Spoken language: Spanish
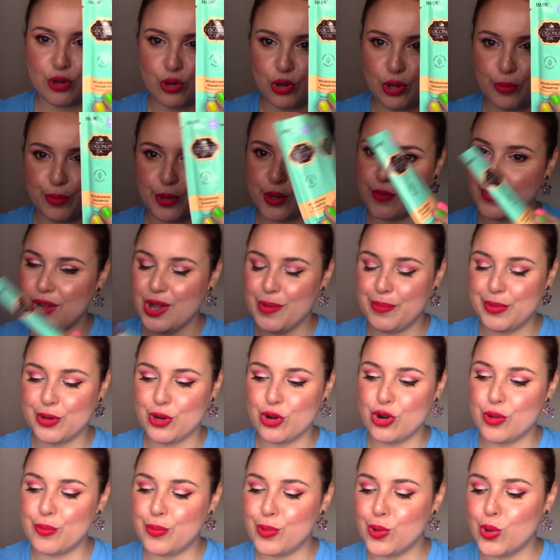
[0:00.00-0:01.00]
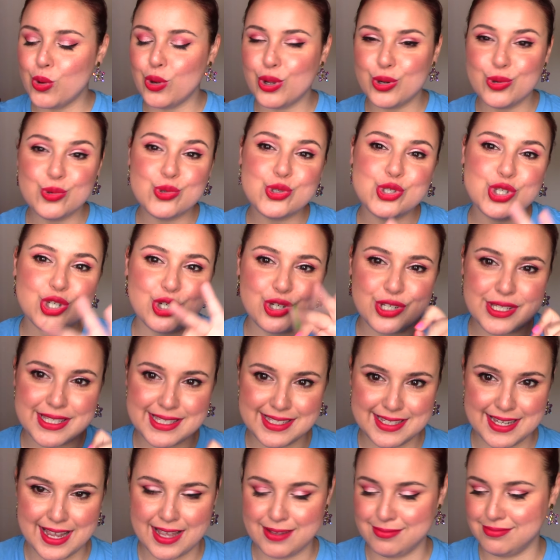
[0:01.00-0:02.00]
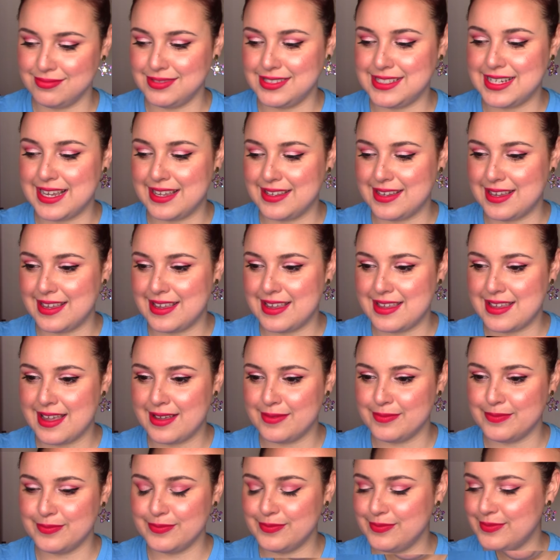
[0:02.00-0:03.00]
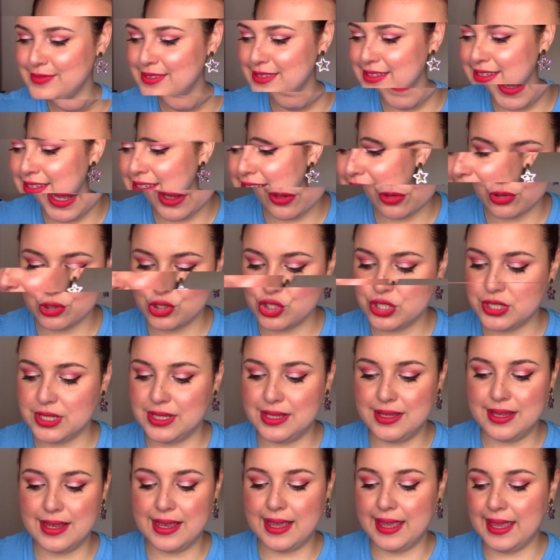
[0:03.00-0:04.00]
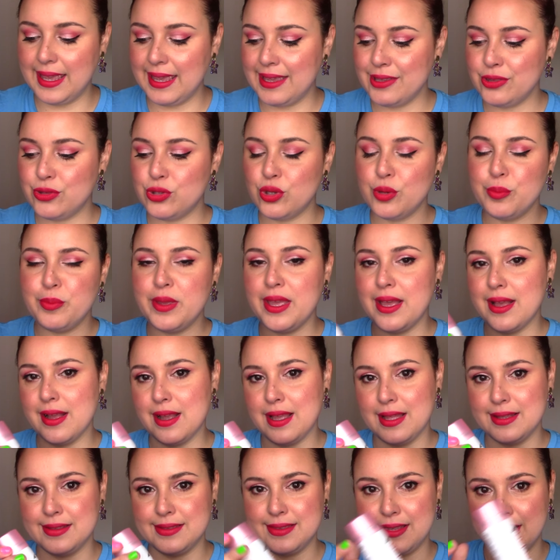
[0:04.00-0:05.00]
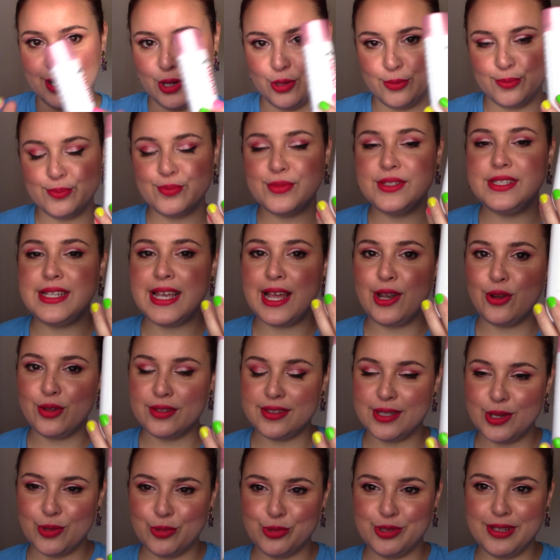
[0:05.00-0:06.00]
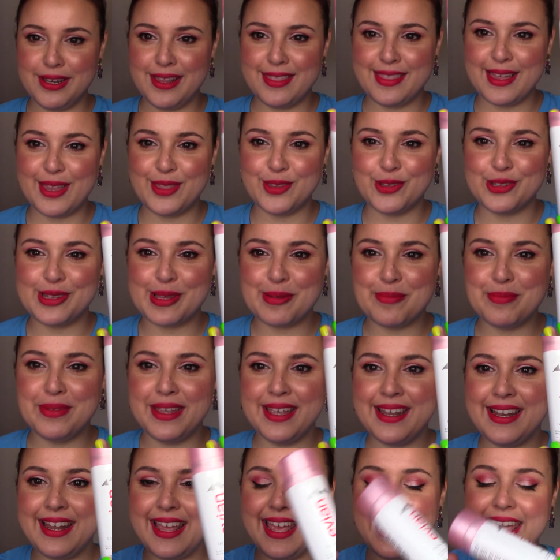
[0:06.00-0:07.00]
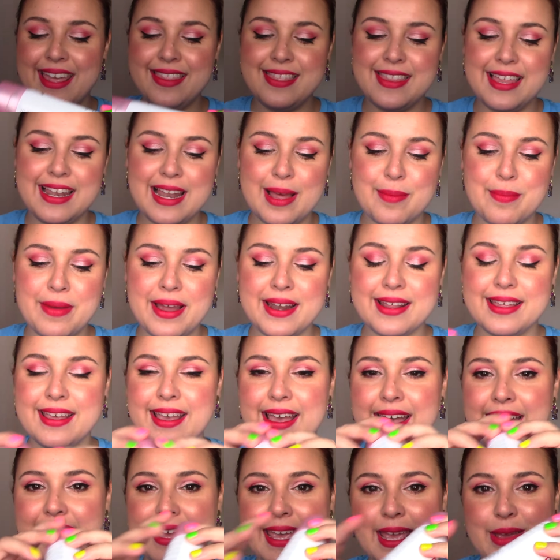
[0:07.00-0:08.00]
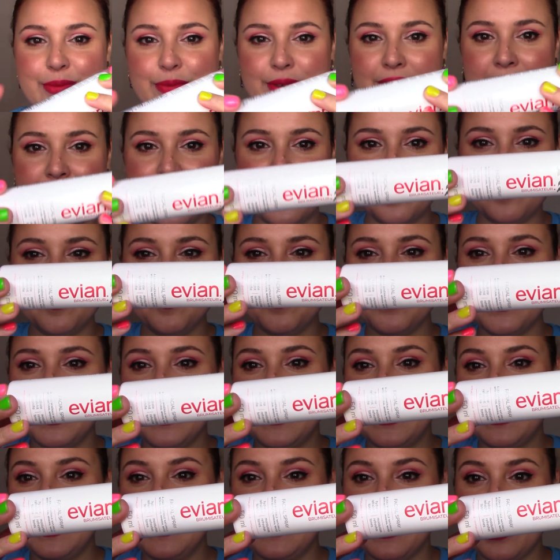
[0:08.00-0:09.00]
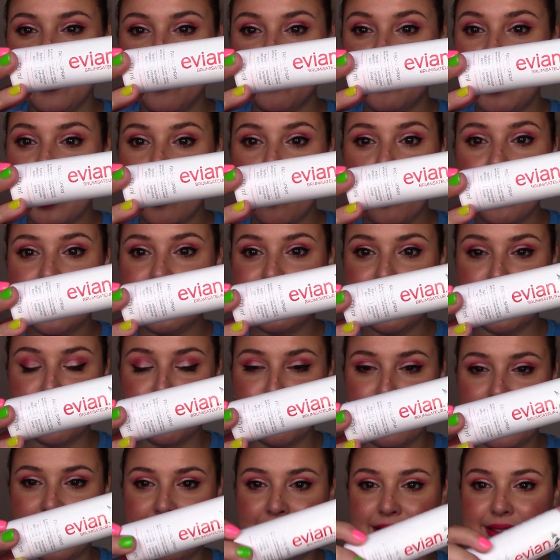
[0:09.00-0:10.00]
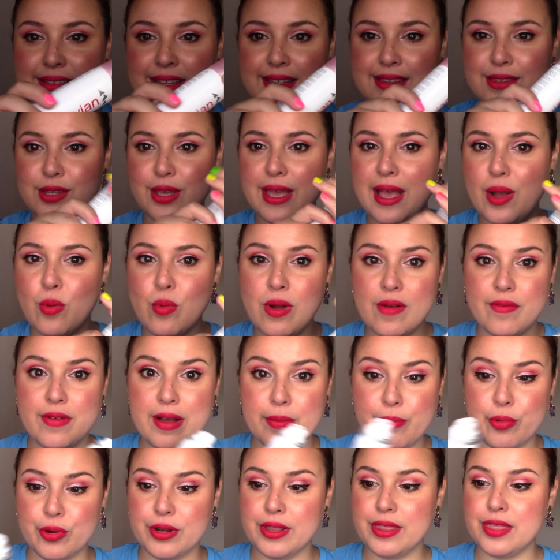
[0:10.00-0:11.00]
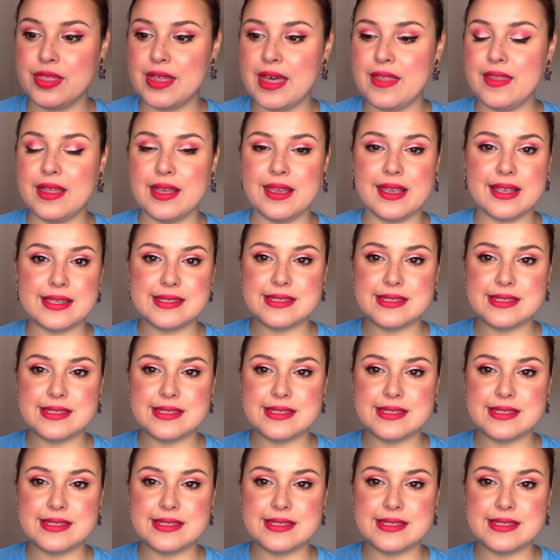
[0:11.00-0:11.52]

no lo he probado, pero lo pongo en uso ya, ya, ya, ya. ya. Más cosillas, esto me ha encantado, ya lo he utilizando también, es de la marca Evian y es un agua termal, de estas aguas vaporizadas que